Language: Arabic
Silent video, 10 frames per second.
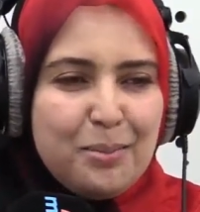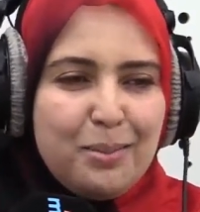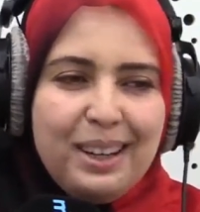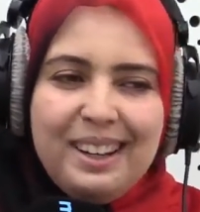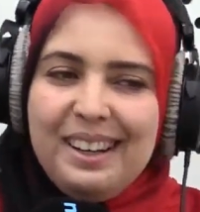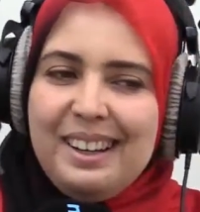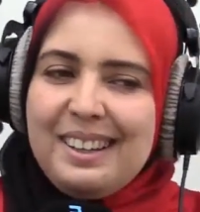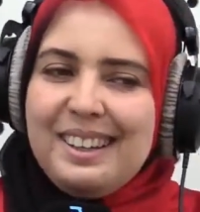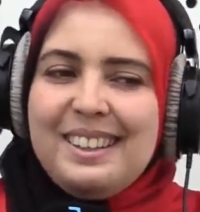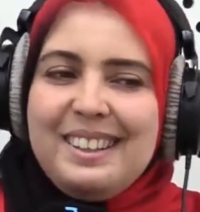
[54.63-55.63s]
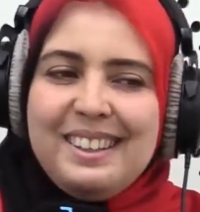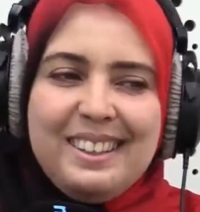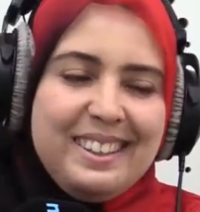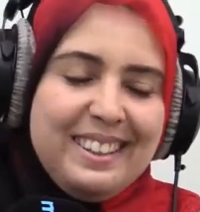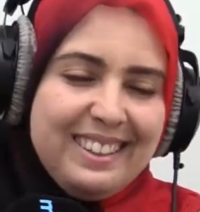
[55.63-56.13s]
باقي
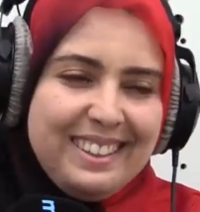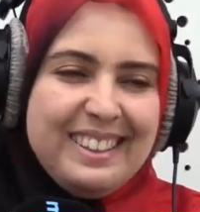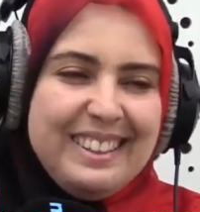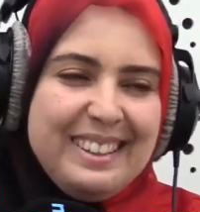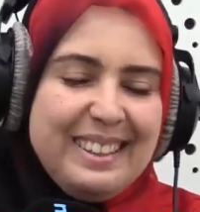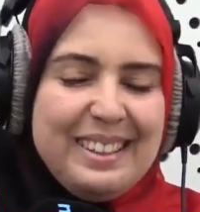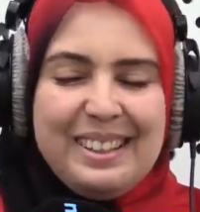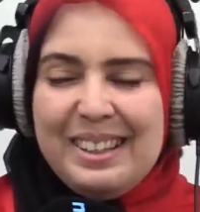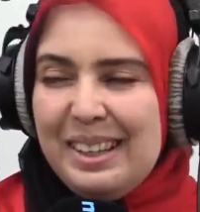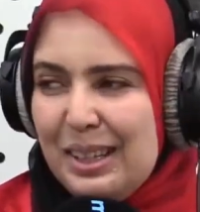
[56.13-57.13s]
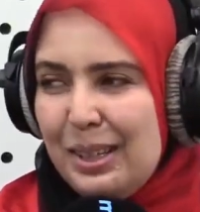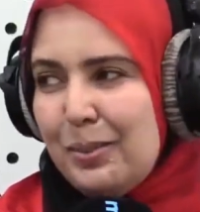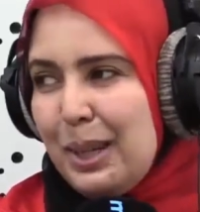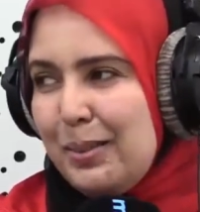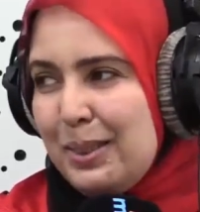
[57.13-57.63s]
آه،
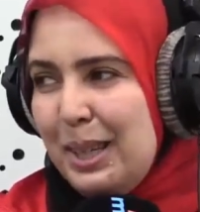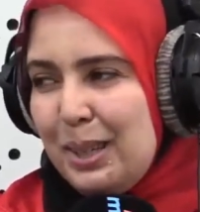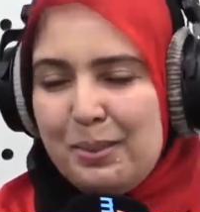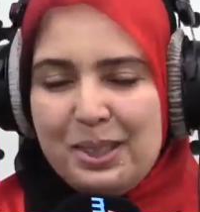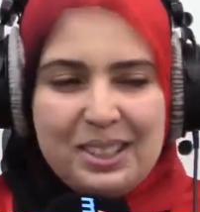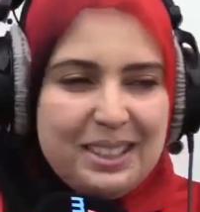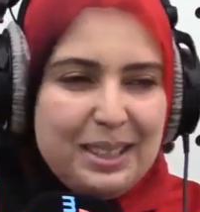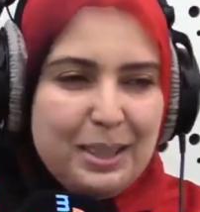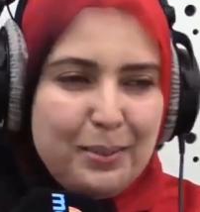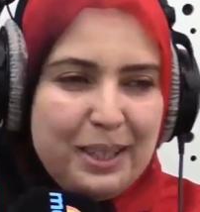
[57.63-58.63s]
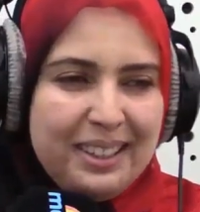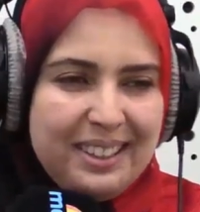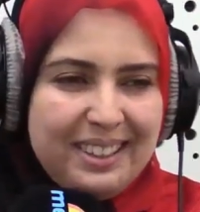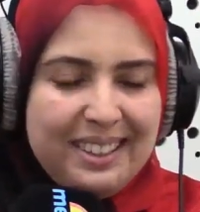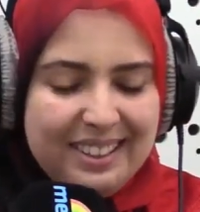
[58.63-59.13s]
باقي ما تحكميش شي دابا
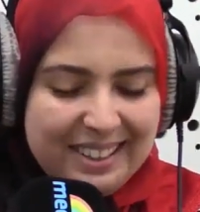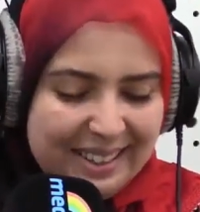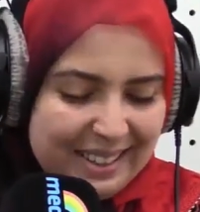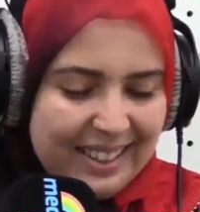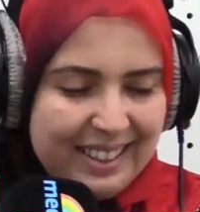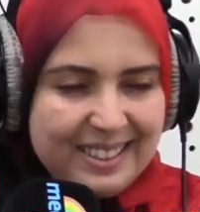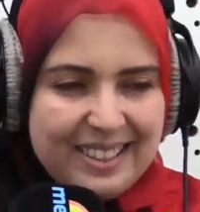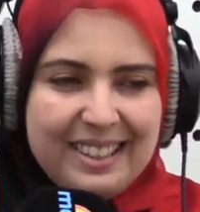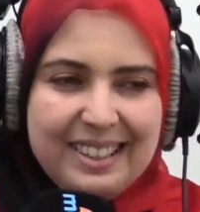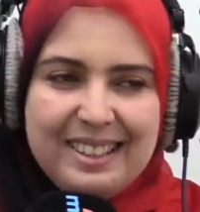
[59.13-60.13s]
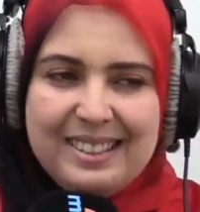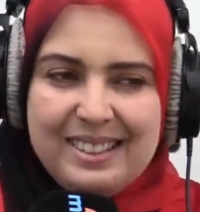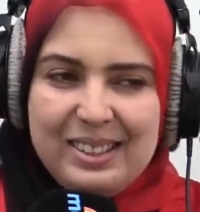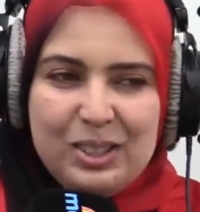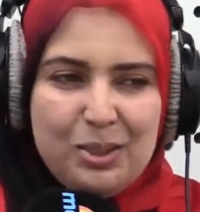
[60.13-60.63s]
تعيشي